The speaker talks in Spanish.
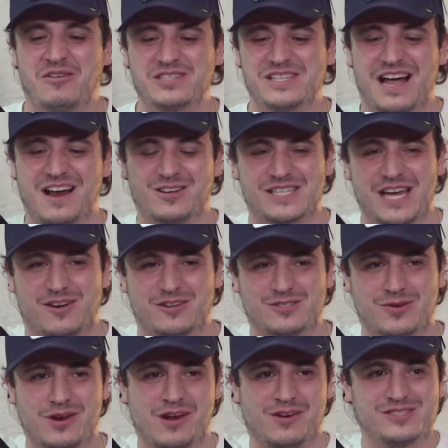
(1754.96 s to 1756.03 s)
¿Cómo saben los que
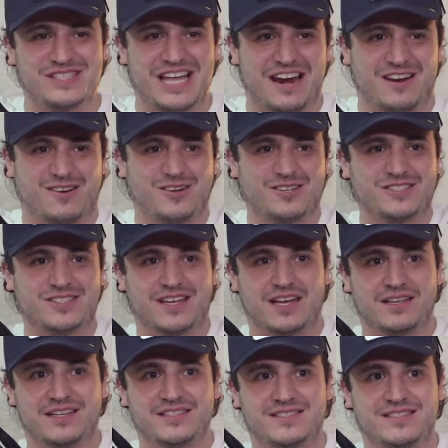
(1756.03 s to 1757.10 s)
construyen los narcos?
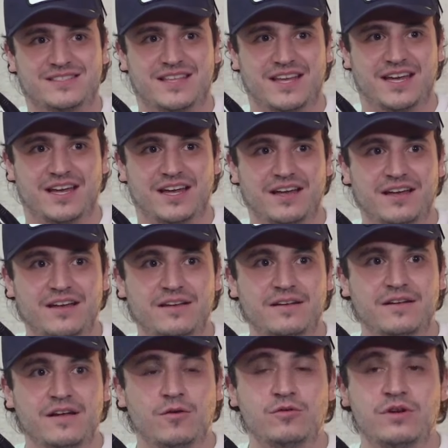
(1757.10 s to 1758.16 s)
Que es este.
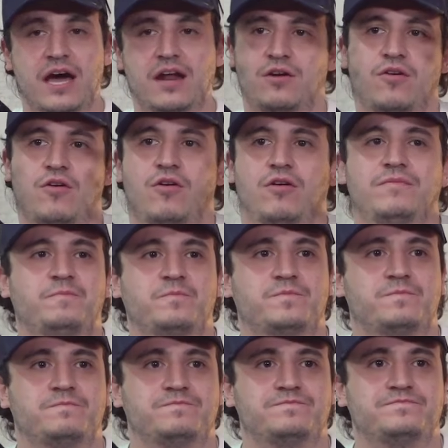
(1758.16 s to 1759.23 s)
Cúpula. Una, no,
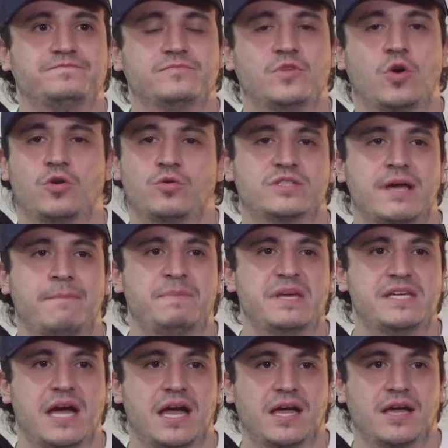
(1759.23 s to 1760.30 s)
Capilla. No, no es
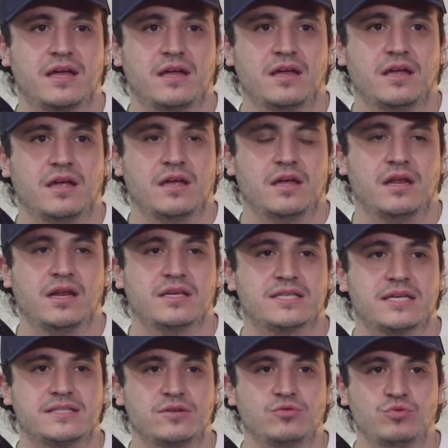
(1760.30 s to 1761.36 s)
capilla. Eh, Les
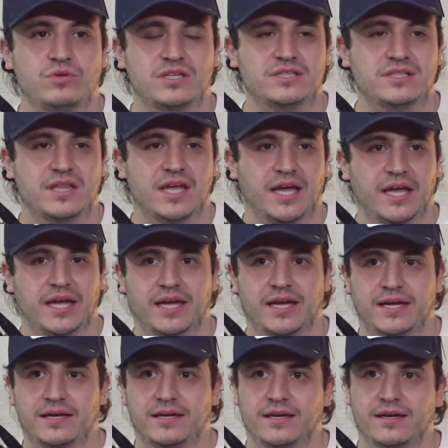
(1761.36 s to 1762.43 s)
hacen un
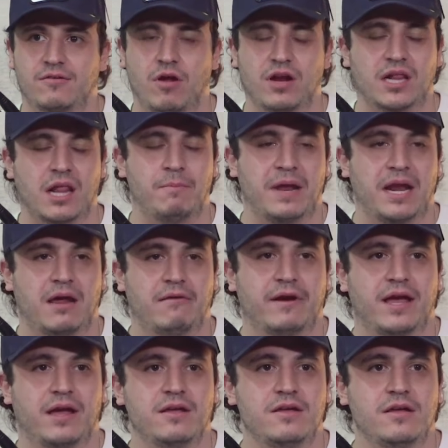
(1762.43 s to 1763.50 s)
este. ¿Cuál es la palabra?
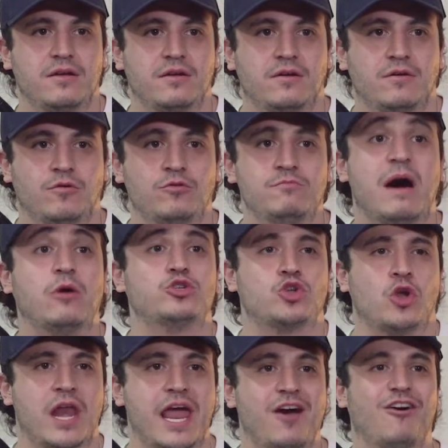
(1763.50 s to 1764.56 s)
¿Mausoleo? Un
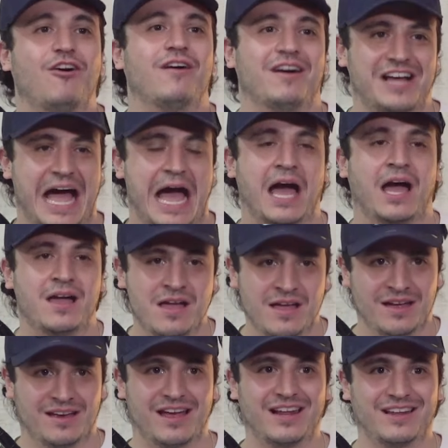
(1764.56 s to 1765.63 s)
mausoleo. Ajá.
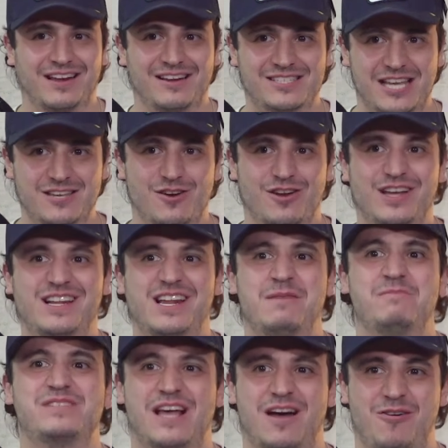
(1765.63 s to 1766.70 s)
Que el del señor
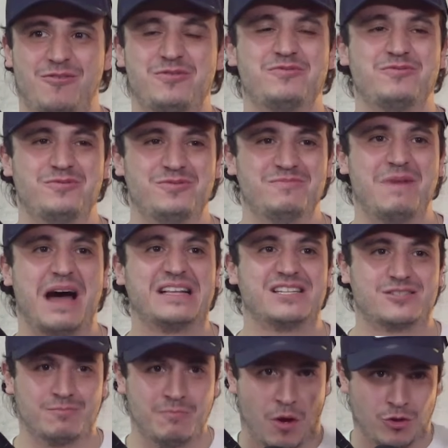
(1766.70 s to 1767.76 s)
Slim sea un, un
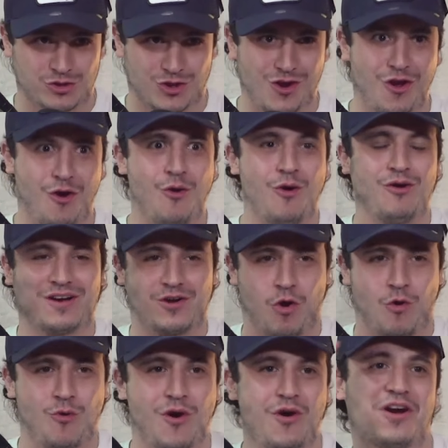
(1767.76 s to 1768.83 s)
mans, mausoleo
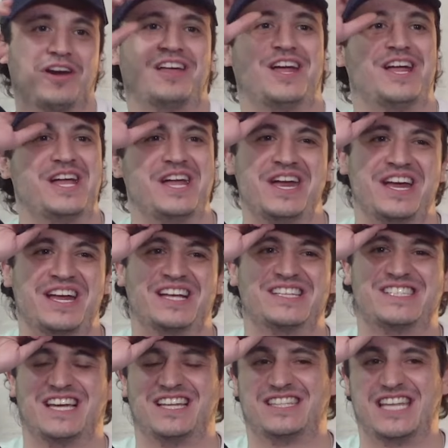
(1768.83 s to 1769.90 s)
coworking,
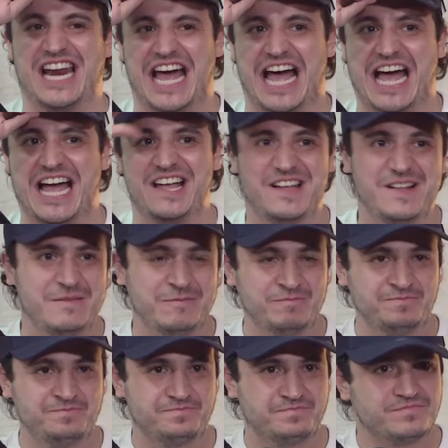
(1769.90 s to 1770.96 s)
etcétera.
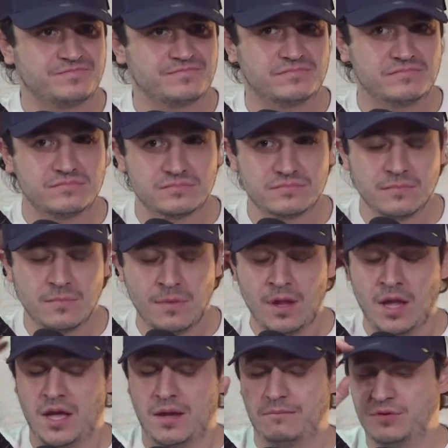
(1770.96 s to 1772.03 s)
Inteligente, güey. Bien cabrón,
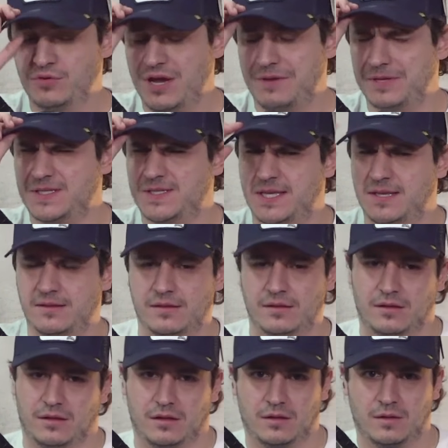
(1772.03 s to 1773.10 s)
güey. Vi una vez
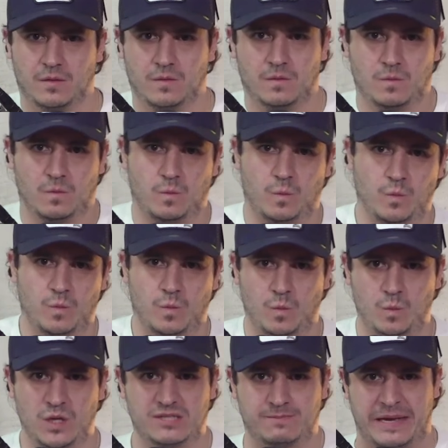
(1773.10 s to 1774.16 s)
en
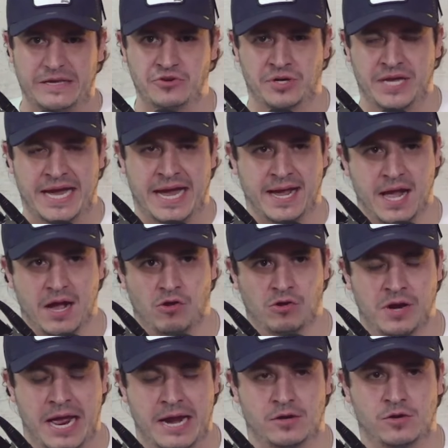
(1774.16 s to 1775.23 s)
un español que janguea
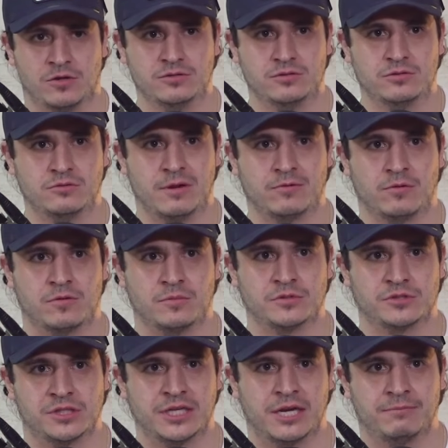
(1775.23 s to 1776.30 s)
con narcos, no algo
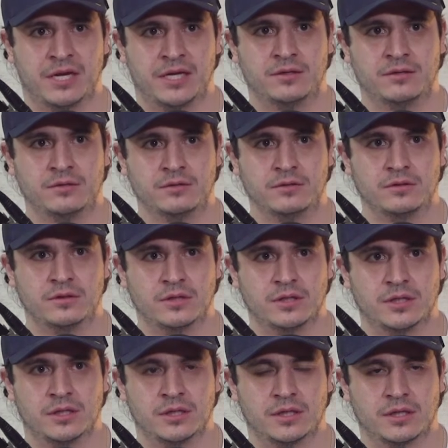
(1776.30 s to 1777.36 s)
cómo se llama,
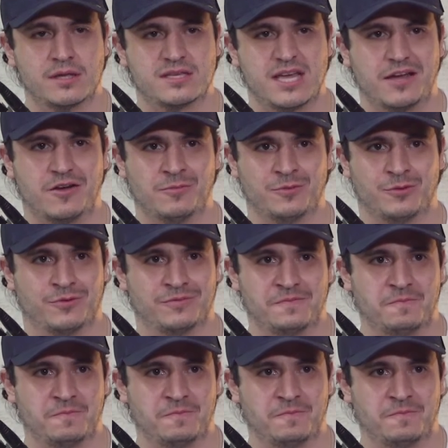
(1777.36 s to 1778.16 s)
eh, que está ahí como